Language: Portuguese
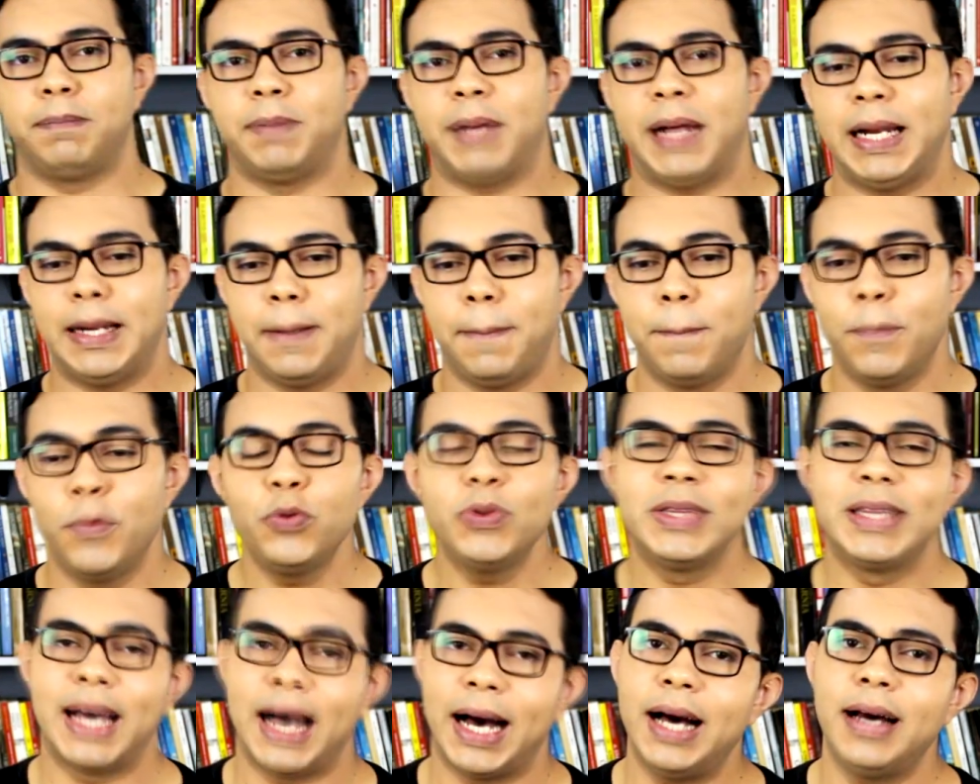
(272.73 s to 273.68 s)
Para
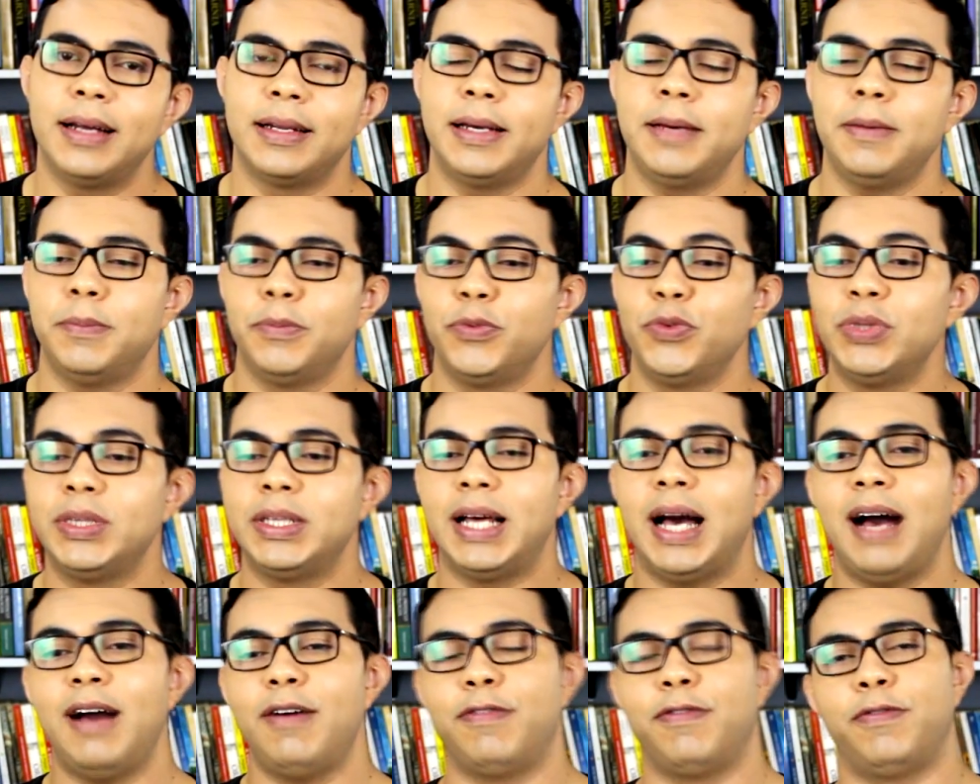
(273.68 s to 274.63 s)
mudar, né?
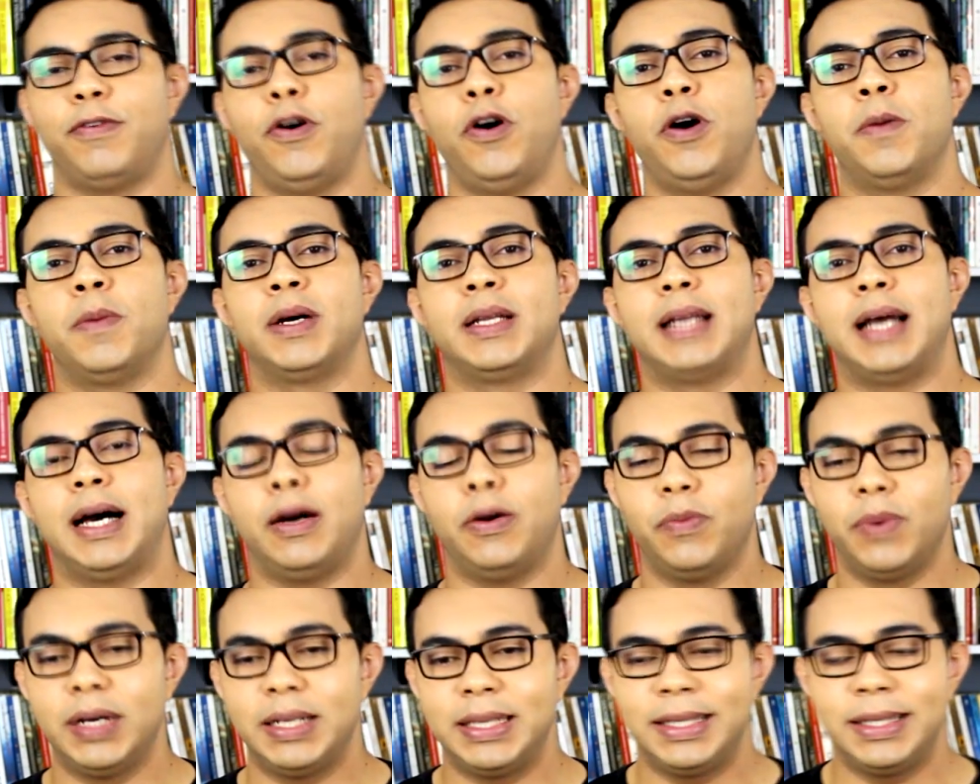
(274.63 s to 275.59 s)
Mudar a forma, dar
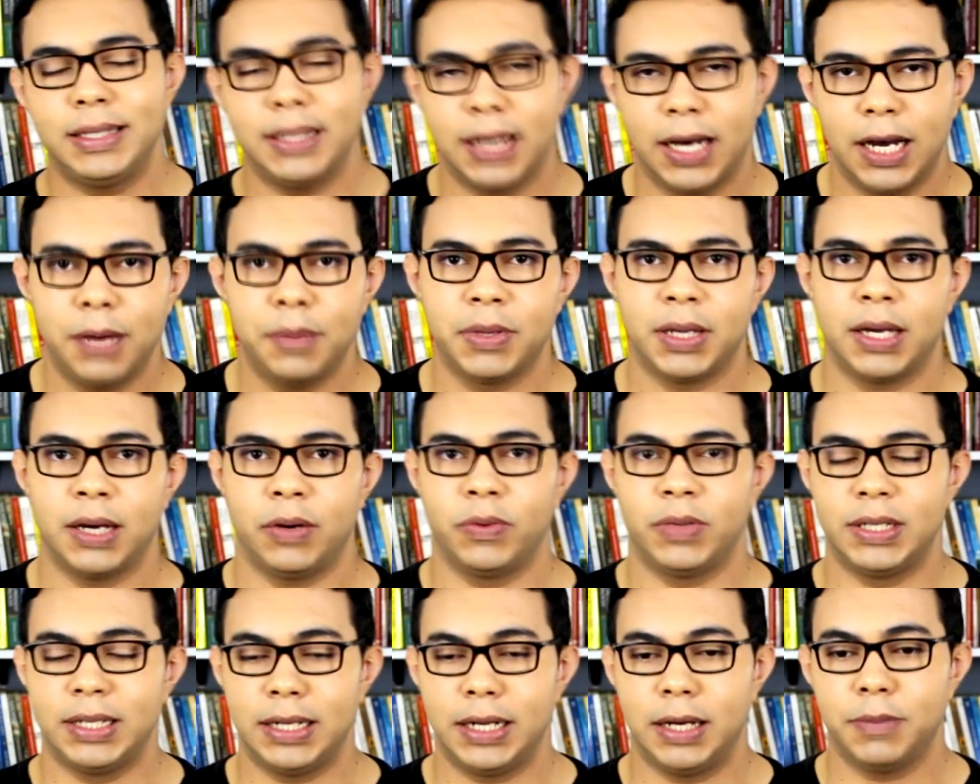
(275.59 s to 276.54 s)
uma dinâmica,
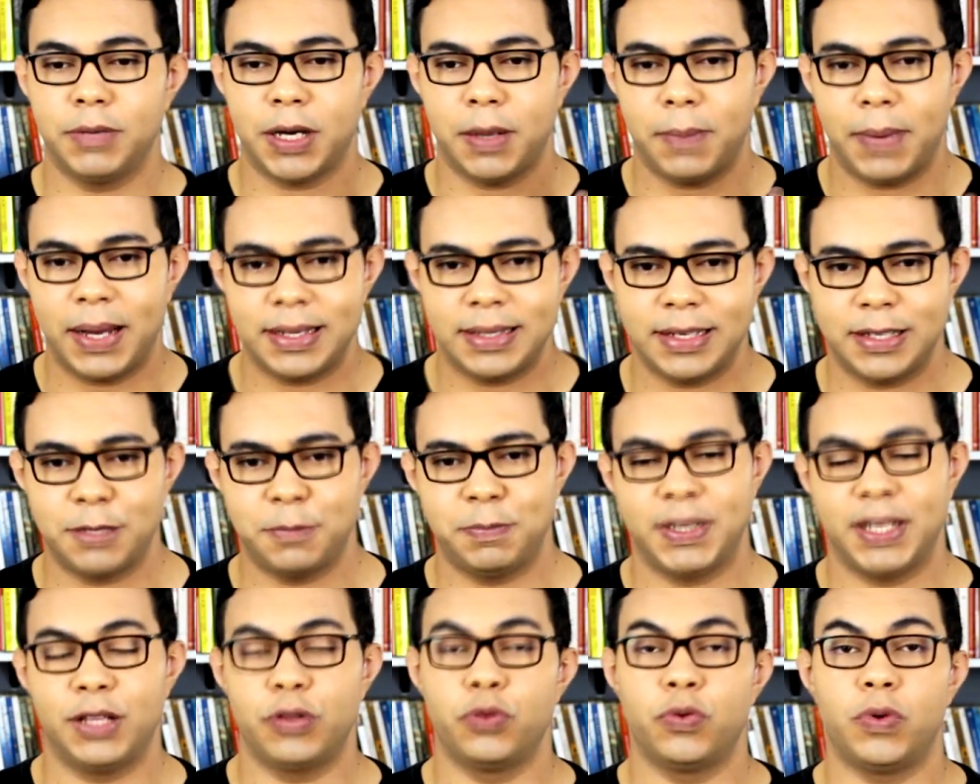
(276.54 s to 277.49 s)
uma dinâmica mais
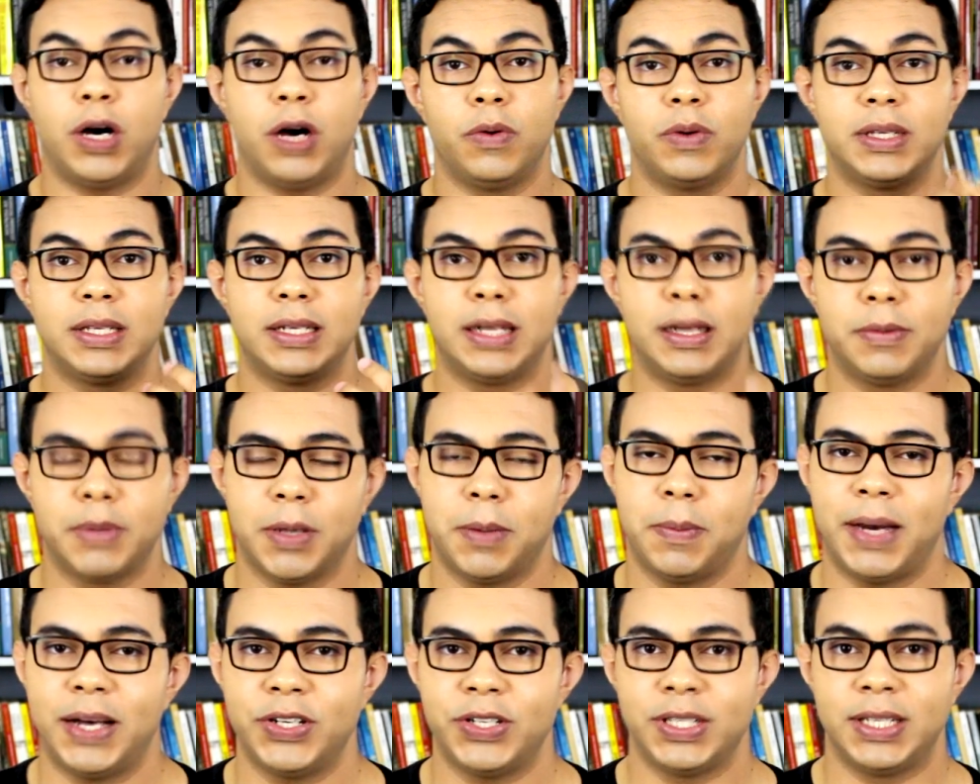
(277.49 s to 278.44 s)
espiritual, uma
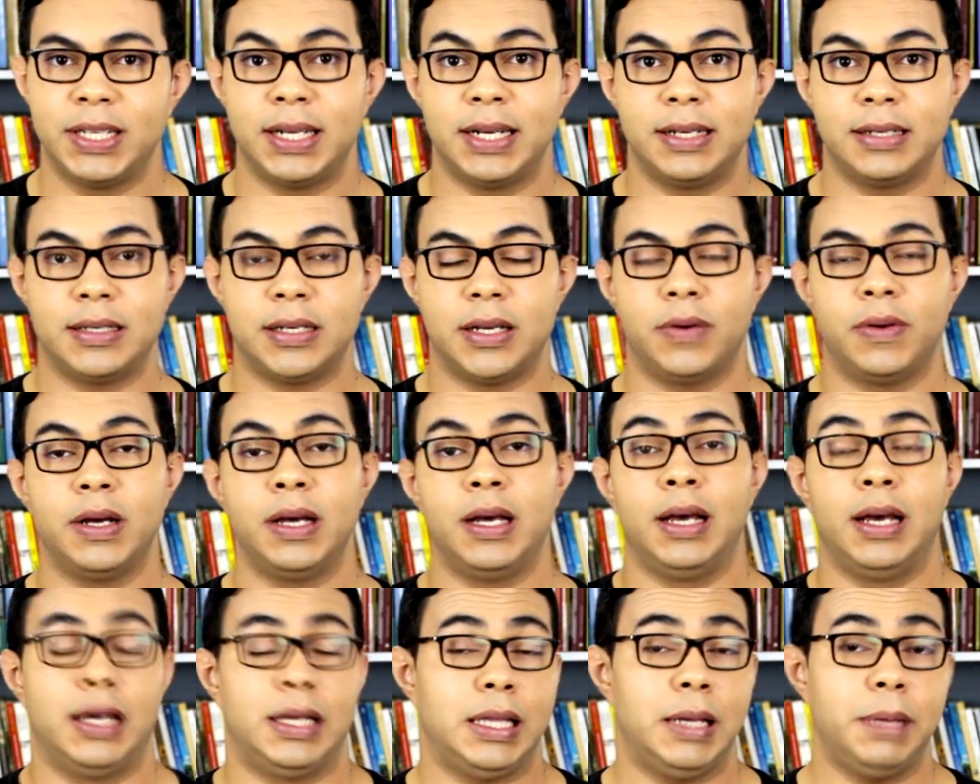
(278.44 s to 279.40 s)
dinâmica mais de direção.
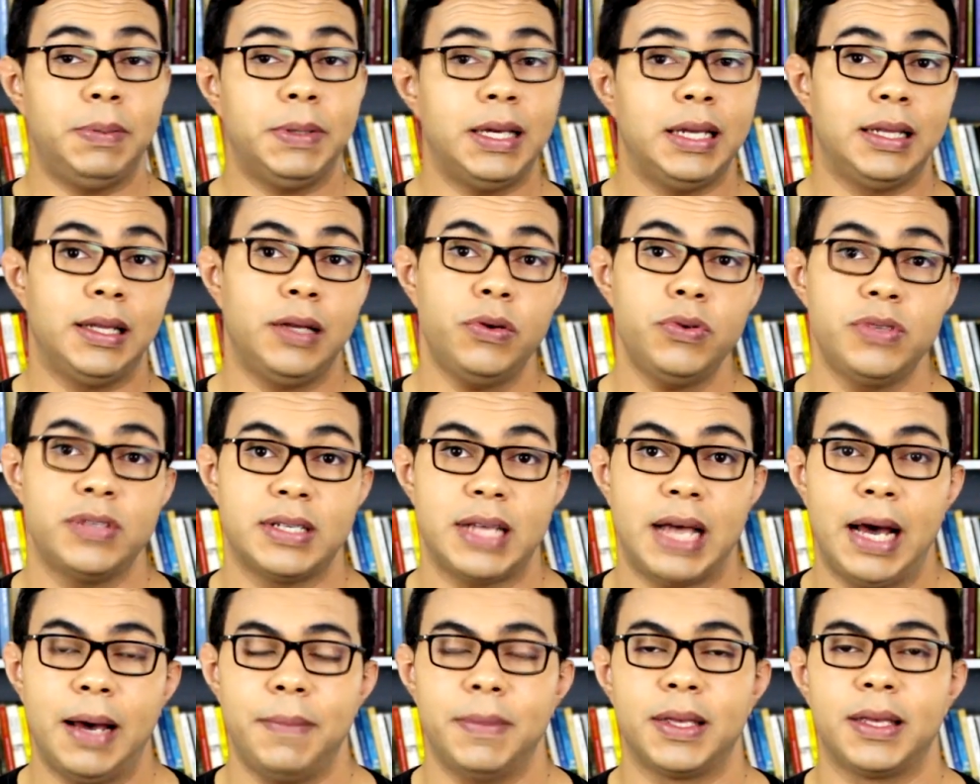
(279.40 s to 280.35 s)
Até porque Deus
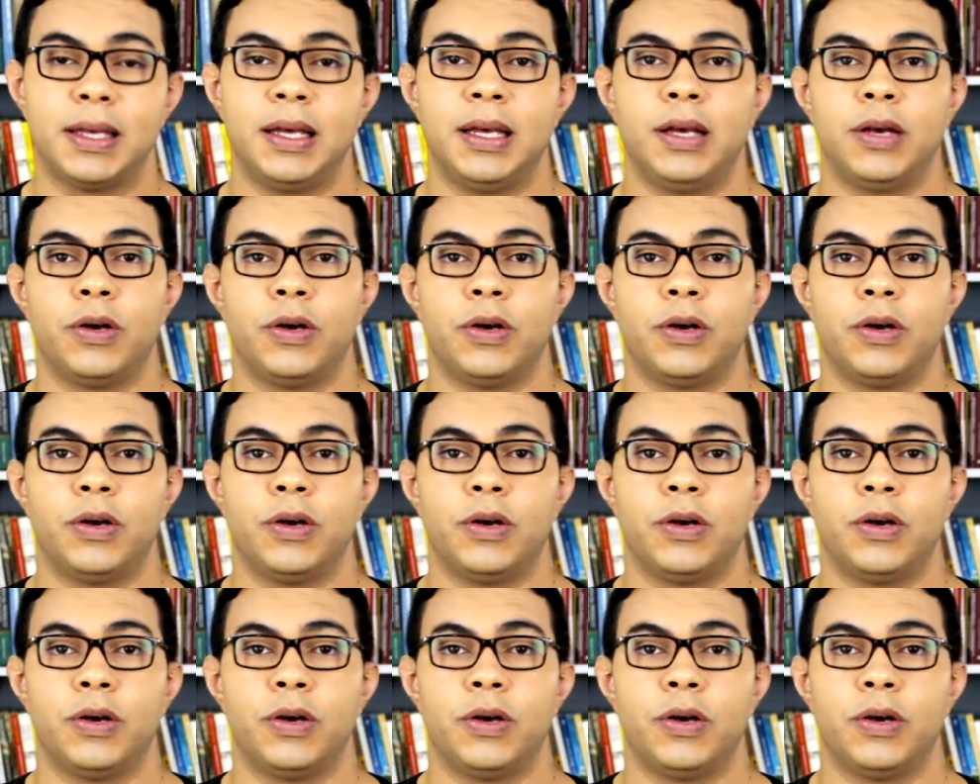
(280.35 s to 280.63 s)
sabe